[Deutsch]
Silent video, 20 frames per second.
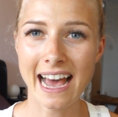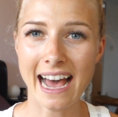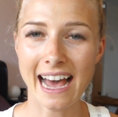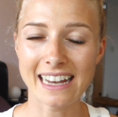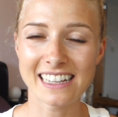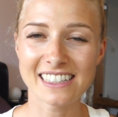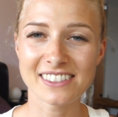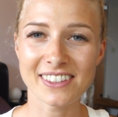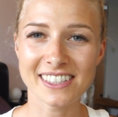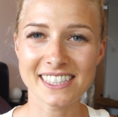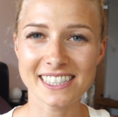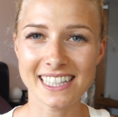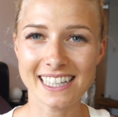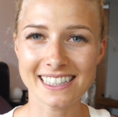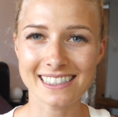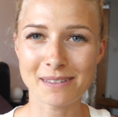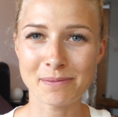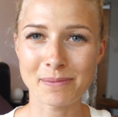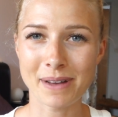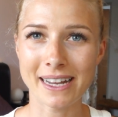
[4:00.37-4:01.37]
Alles, was ihr
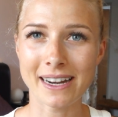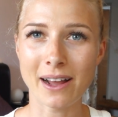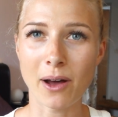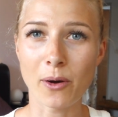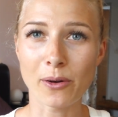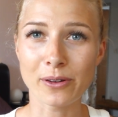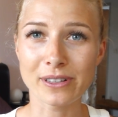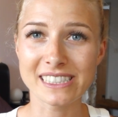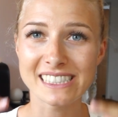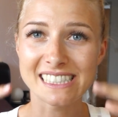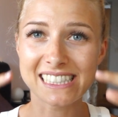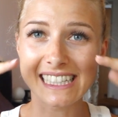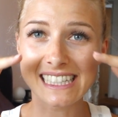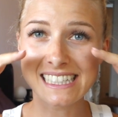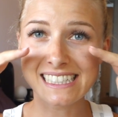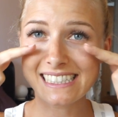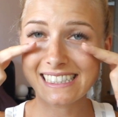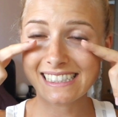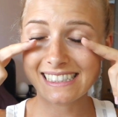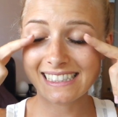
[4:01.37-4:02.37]
jetzt an meinen Augen
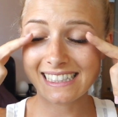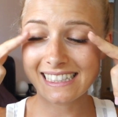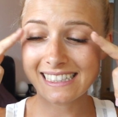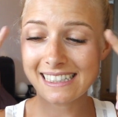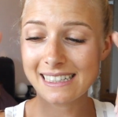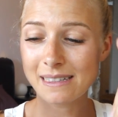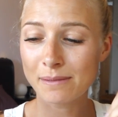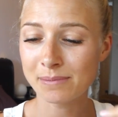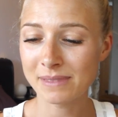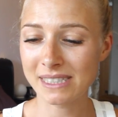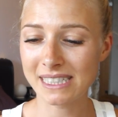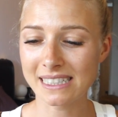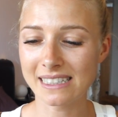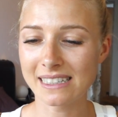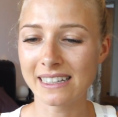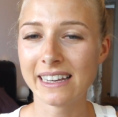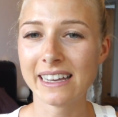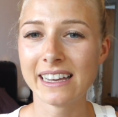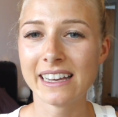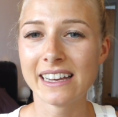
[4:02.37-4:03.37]
seht, sind eben
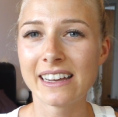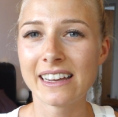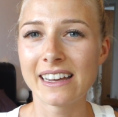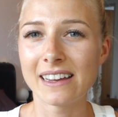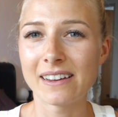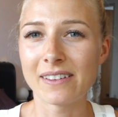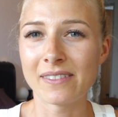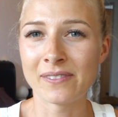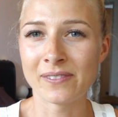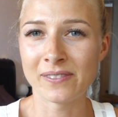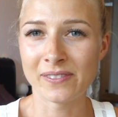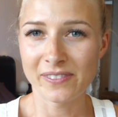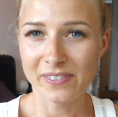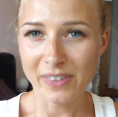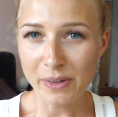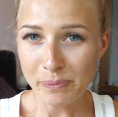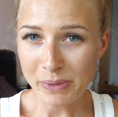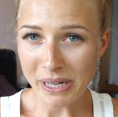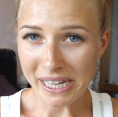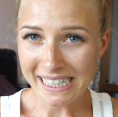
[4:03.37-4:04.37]
die ähm,
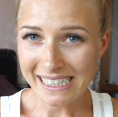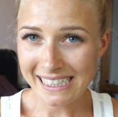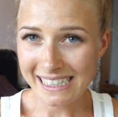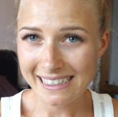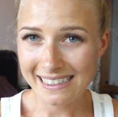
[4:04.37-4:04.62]
Wimpern.